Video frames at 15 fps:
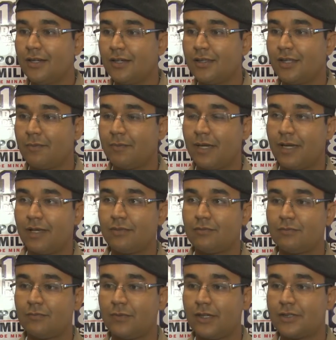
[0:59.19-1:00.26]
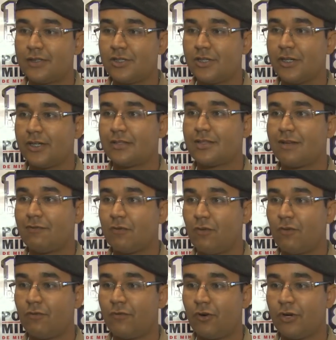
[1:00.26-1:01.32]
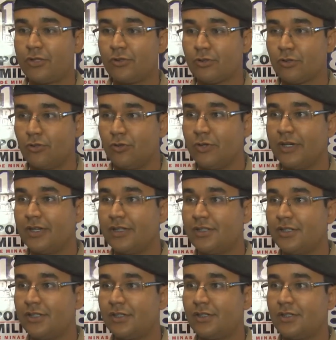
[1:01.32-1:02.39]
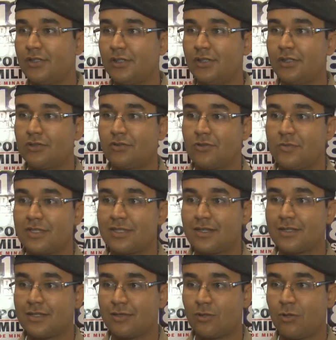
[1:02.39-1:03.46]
e também esse dinheiro estava com forte odor aí de, de substância